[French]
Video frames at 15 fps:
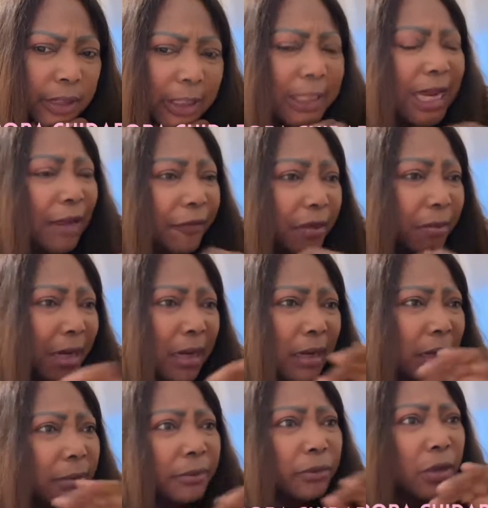S'il y a vraiment
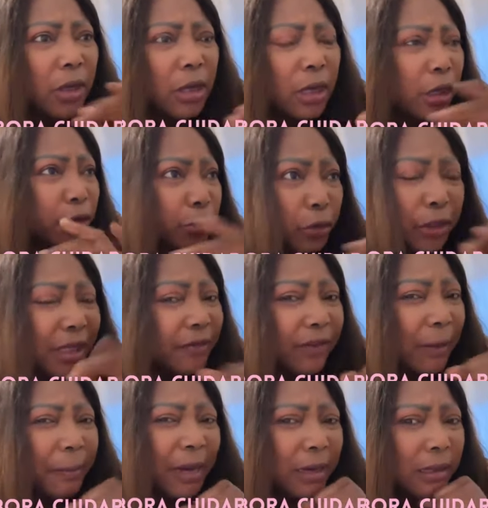un, un truc qui ne
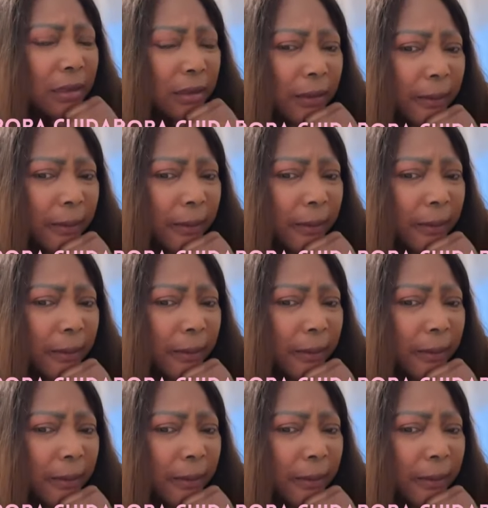va pas.